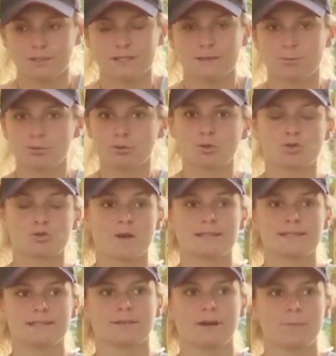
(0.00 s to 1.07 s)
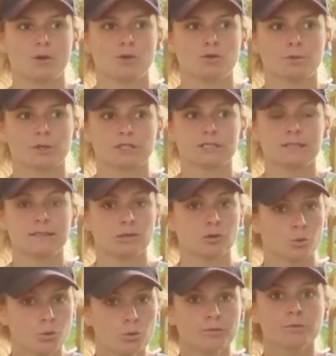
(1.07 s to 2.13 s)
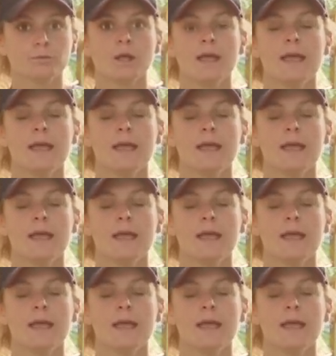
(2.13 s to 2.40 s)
c'est plutôt chouette c'est vraiment une opportunité de ouf